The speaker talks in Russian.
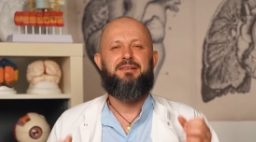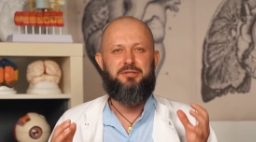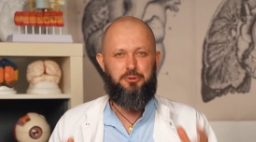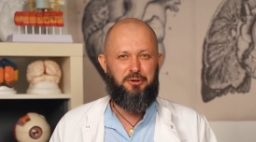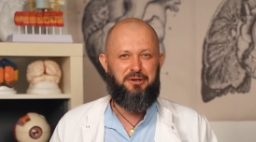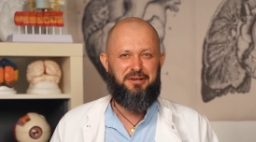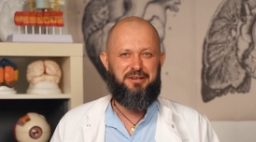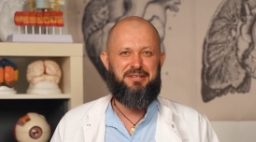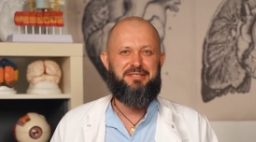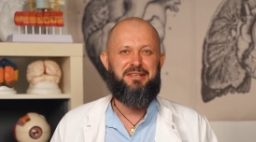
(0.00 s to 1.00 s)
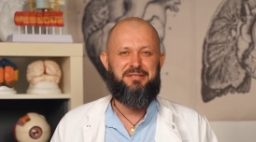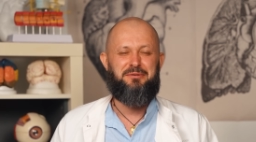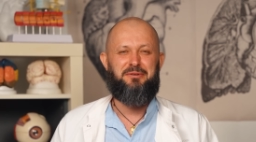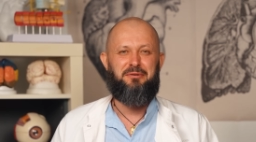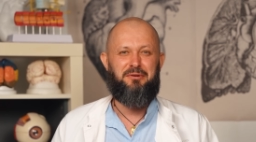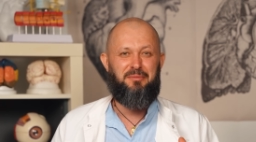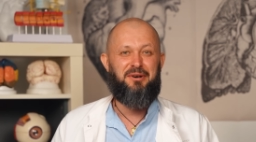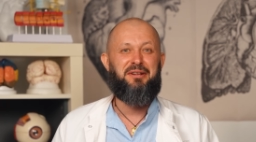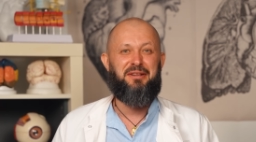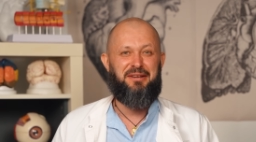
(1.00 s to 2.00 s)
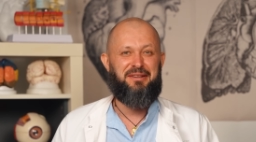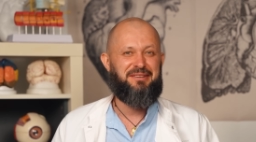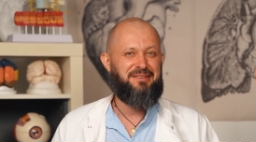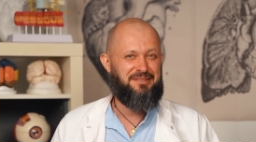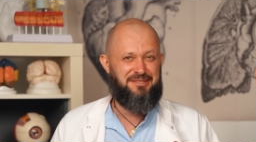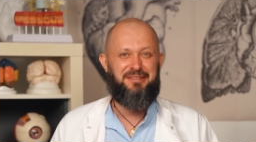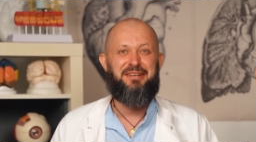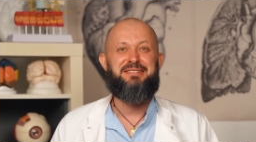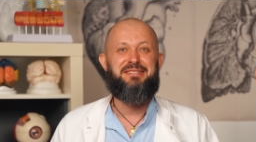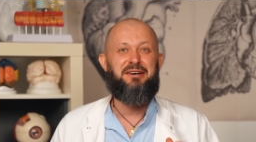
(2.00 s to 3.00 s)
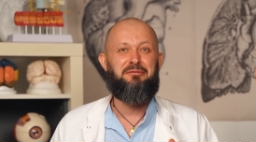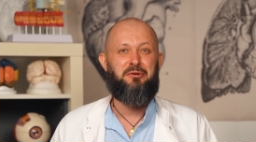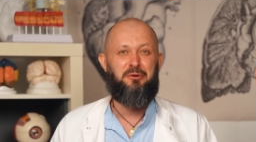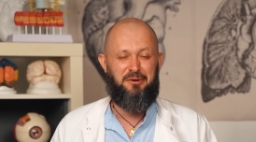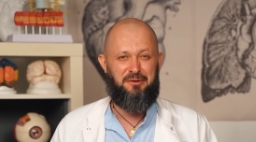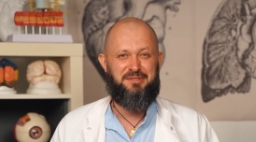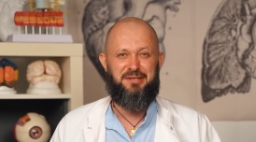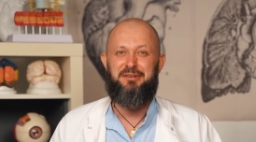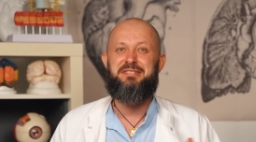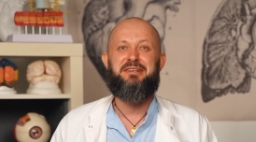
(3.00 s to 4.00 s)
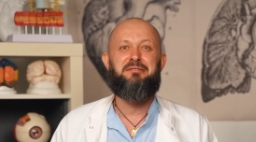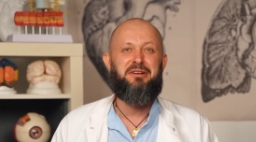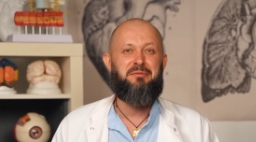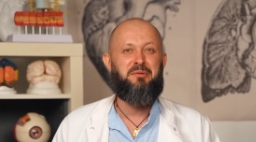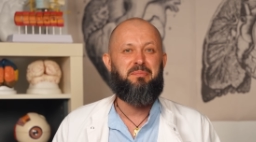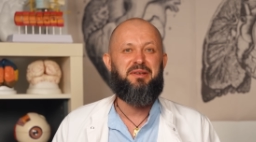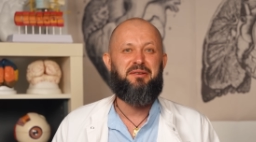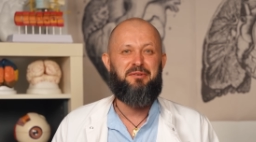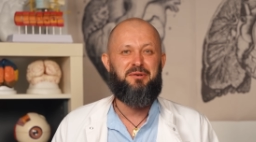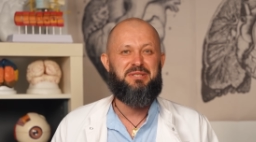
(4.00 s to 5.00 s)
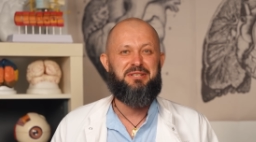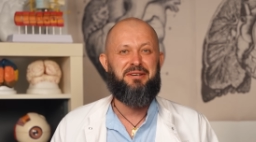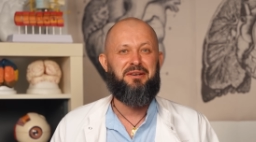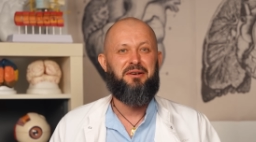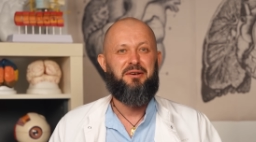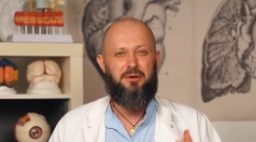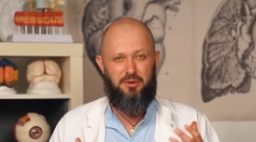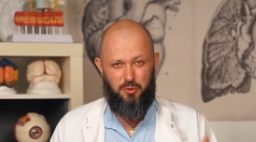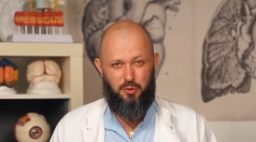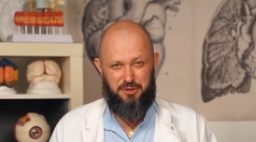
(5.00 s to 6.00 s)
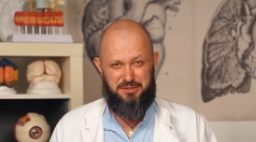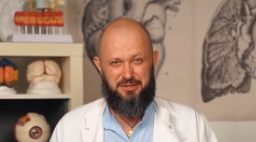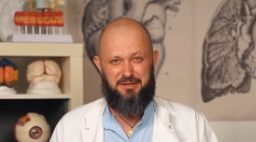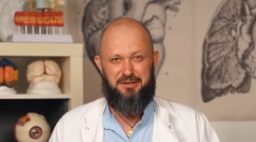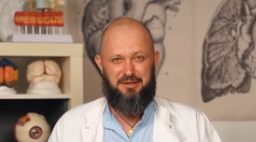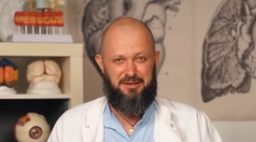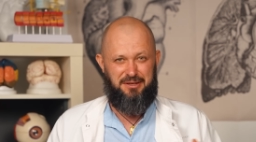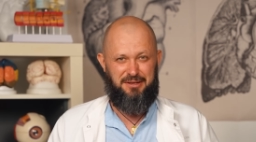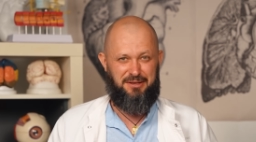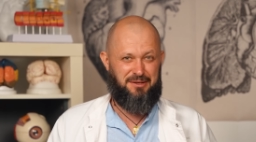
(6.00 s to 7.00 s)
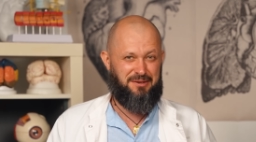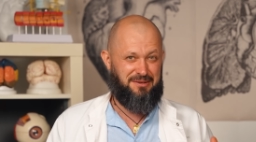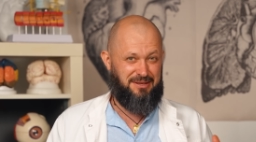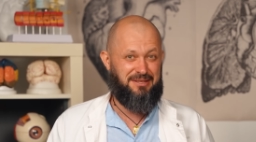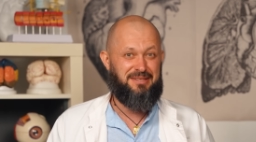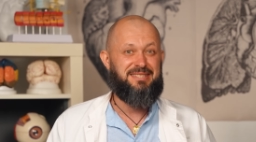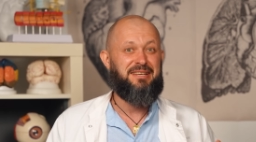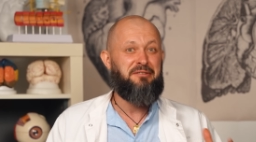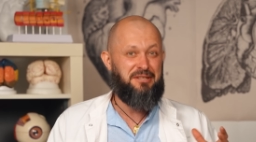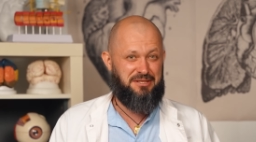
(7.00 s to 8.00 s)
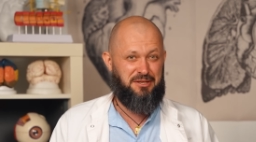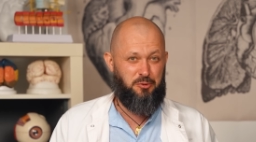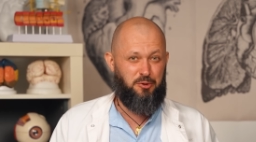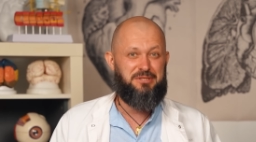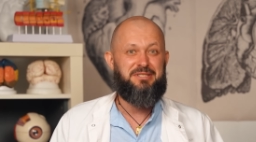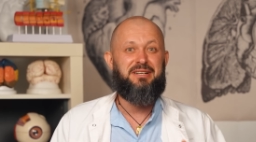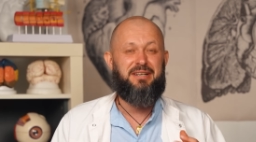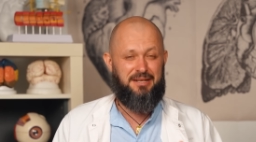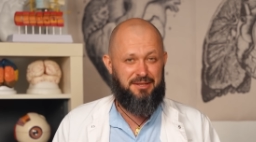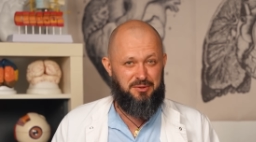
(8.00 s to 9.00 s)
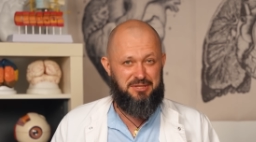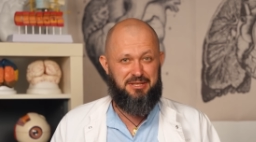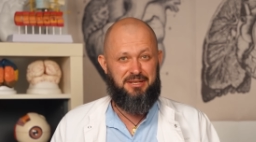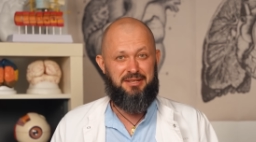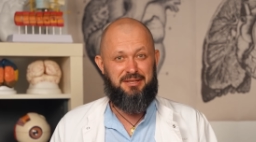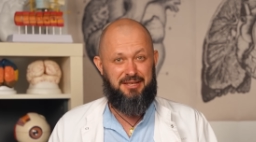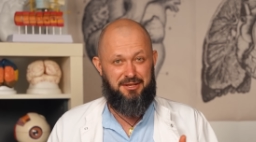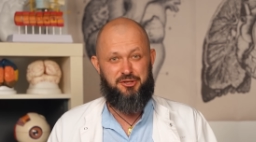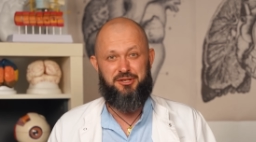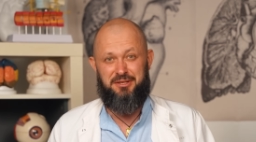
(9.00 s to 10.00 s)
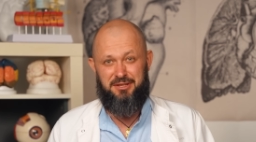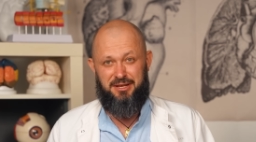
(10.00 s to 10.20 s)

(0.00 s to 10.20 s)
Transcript: История хозяйственного мыла началась давно. В советское время появился ГОСТ. И этот советский ГОСТ сохранился и до наших